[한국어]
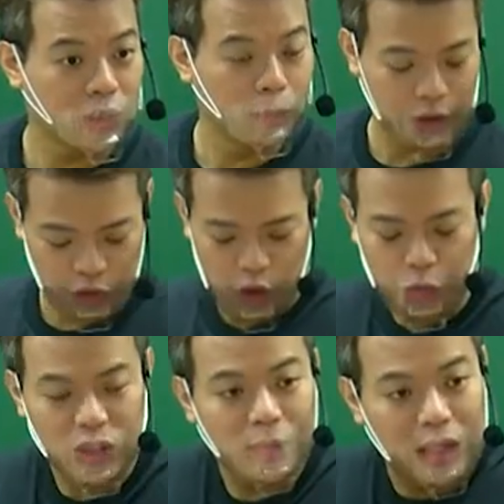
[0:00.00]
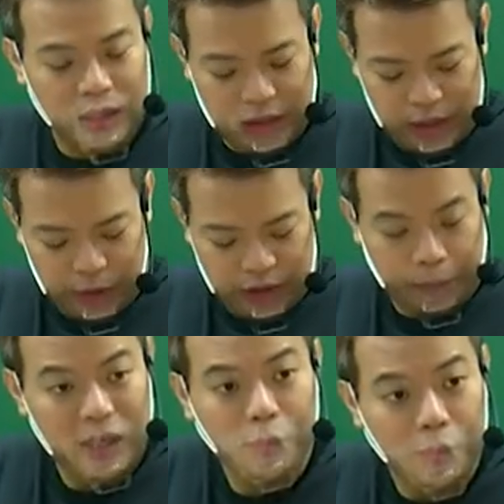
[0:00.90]
입원해서 처음으로 심하게 이제
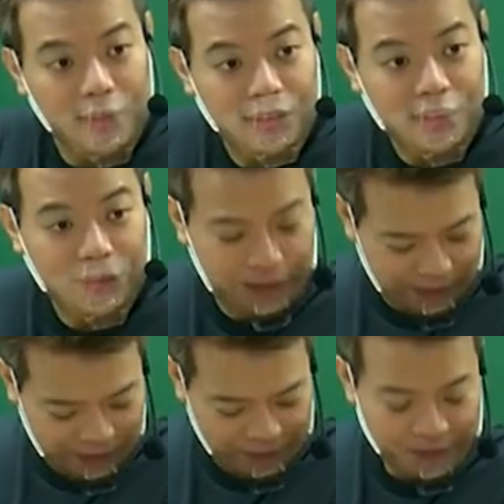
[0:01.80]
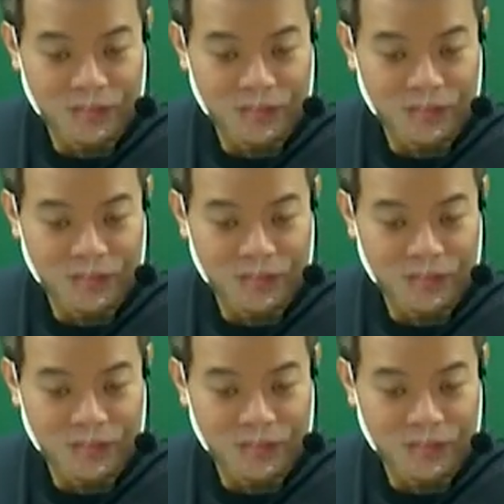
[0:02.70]
입원했으니까 피를 뽑아야 되잖아요.